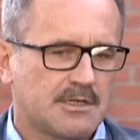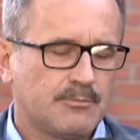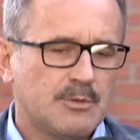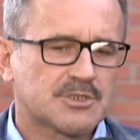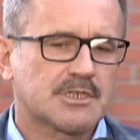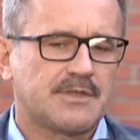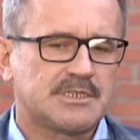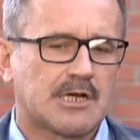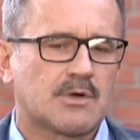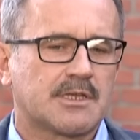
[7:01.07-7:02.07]
mimo, że
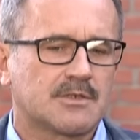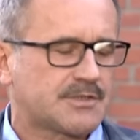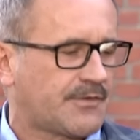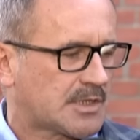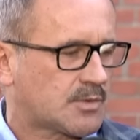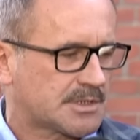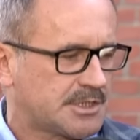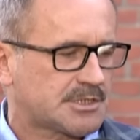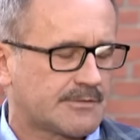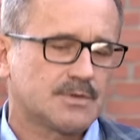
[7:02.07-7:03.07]
widziała jego światła
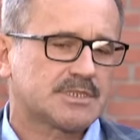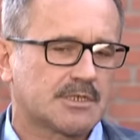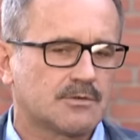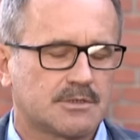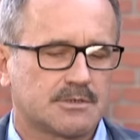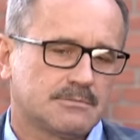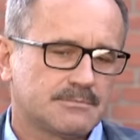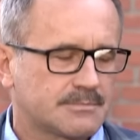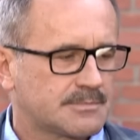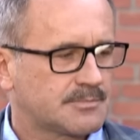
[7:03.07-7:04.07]
gdzieś tam w lusterku, to
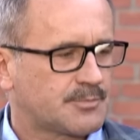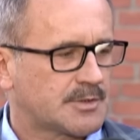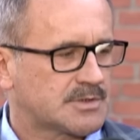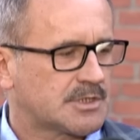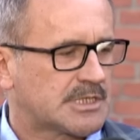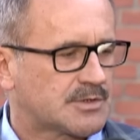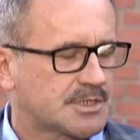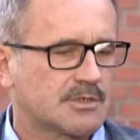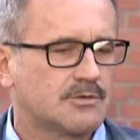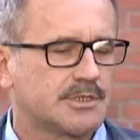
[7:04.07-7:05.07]
po prostu nie dało się
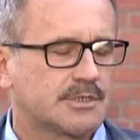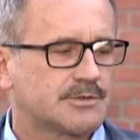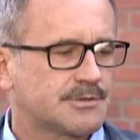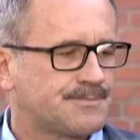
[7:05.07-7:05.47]
tego uniknąć.